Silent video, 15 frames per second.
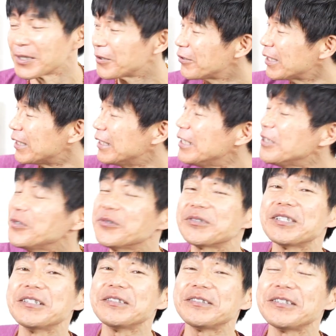これはインド
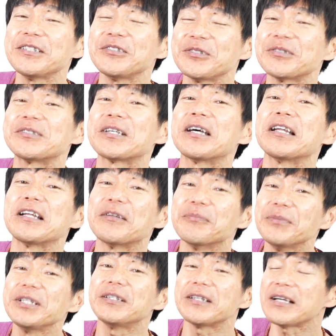占星術から
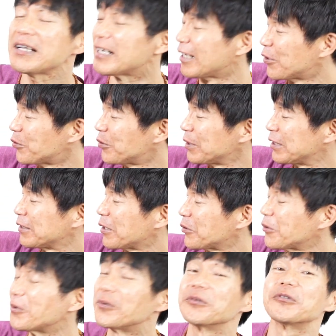見たおうし座
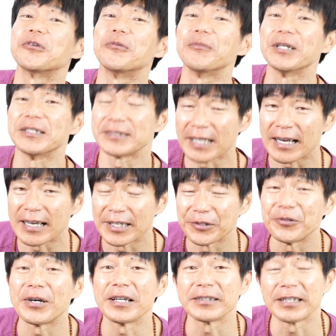と乙女座
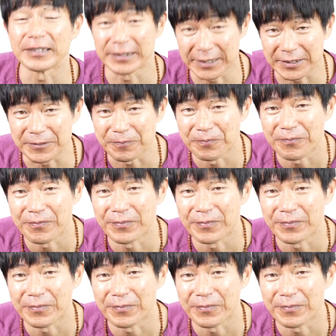の方です。